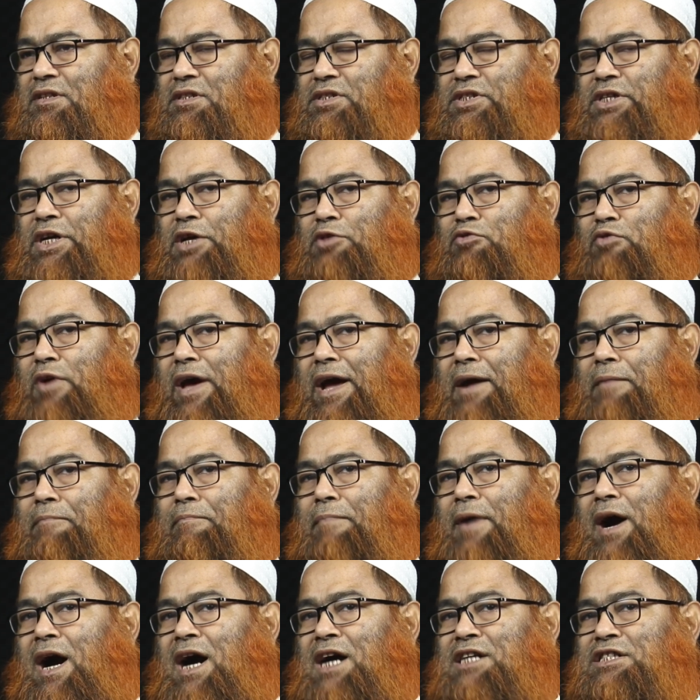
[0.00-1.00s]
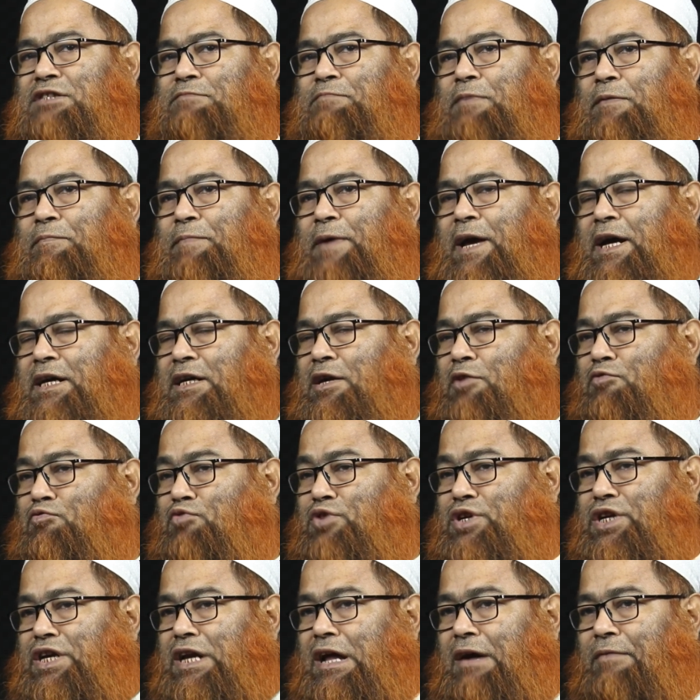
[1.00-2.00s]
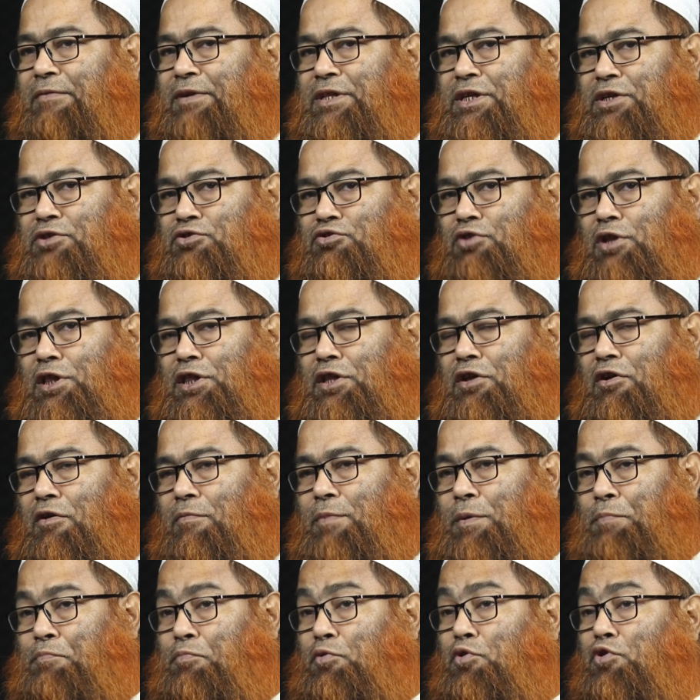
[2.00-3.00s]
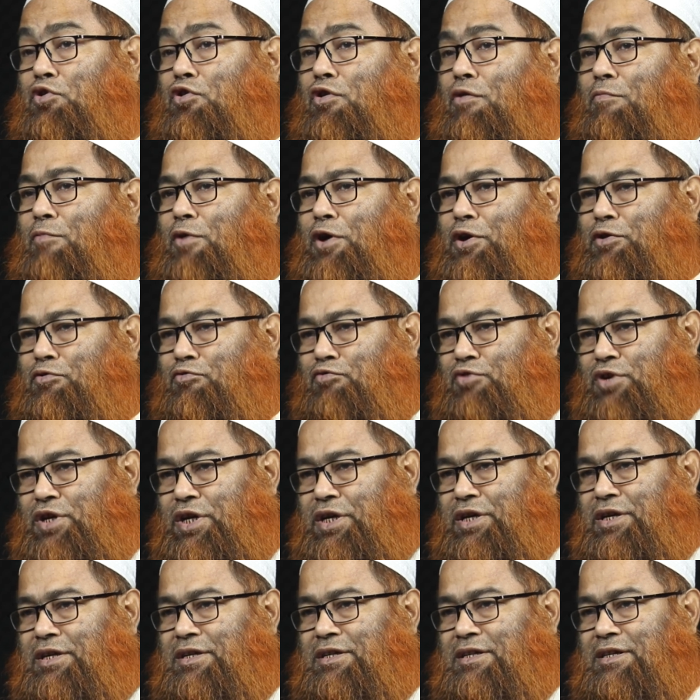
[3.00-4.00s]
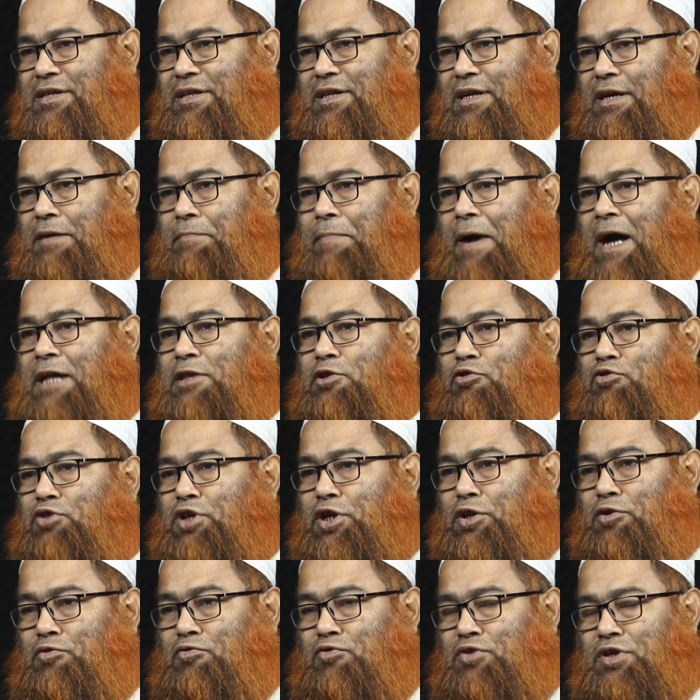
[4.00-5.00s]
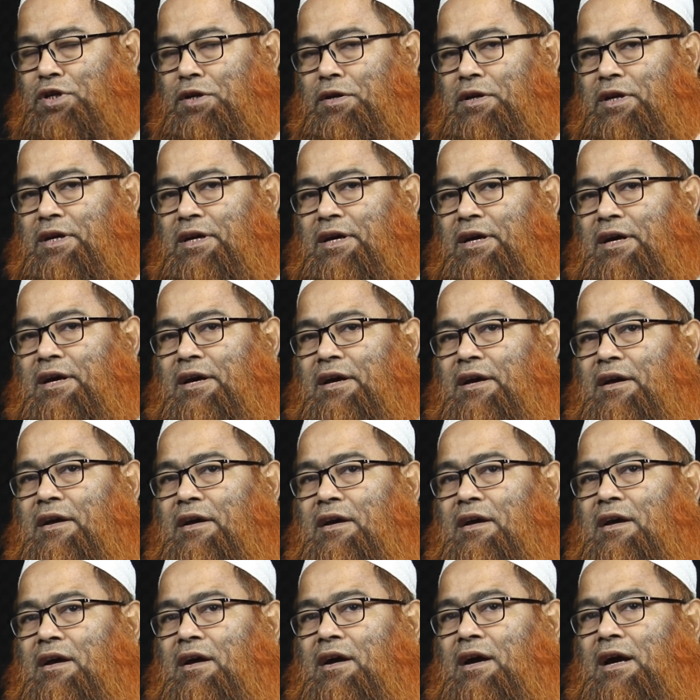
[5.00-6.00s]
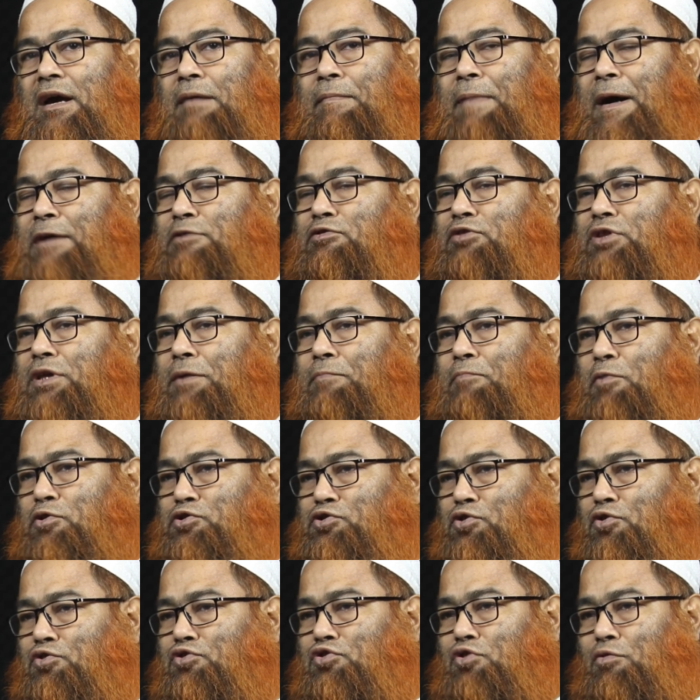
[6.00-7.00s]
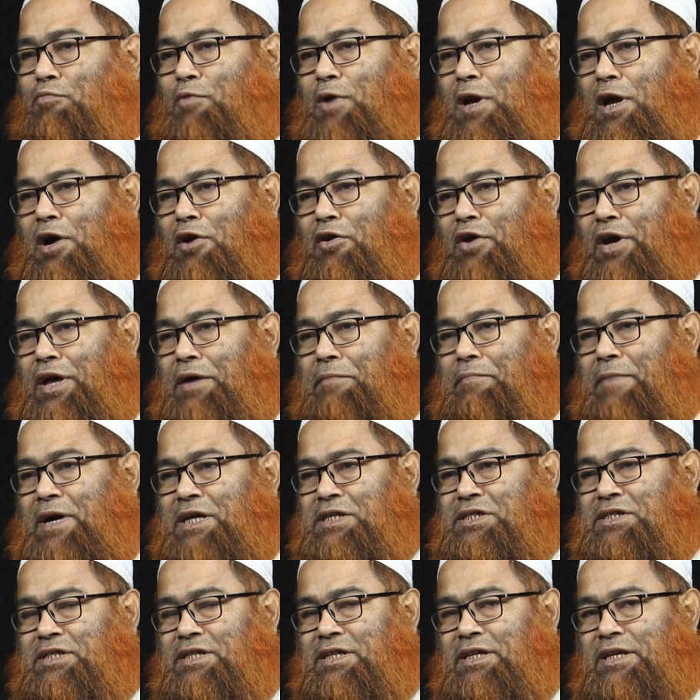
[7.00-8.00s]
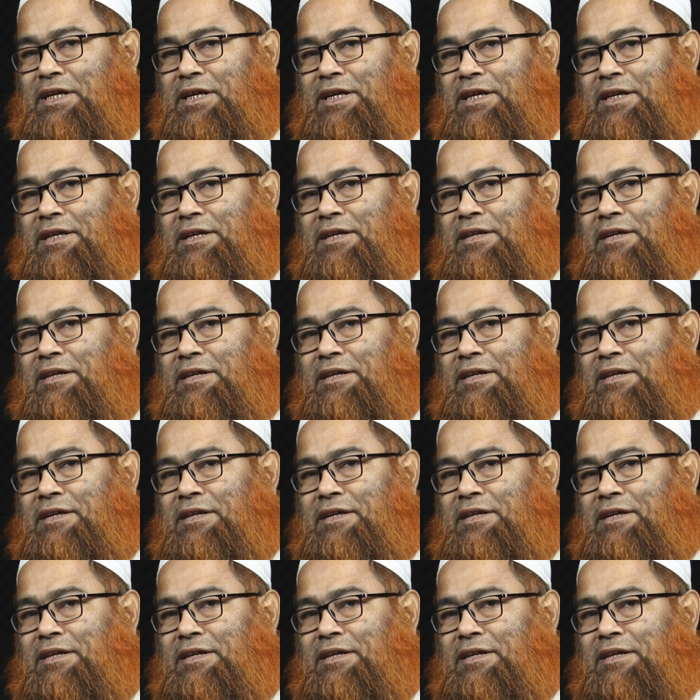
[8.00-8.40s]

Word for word: যেহেতু এক মাস ব্যাপী একটা রুটিনে আমাদের চলতে হবে পুণ্যময় রুটিন এবাদতের রুটিন এবাদতের বসন্ত বলা হয় এই মাসটিকে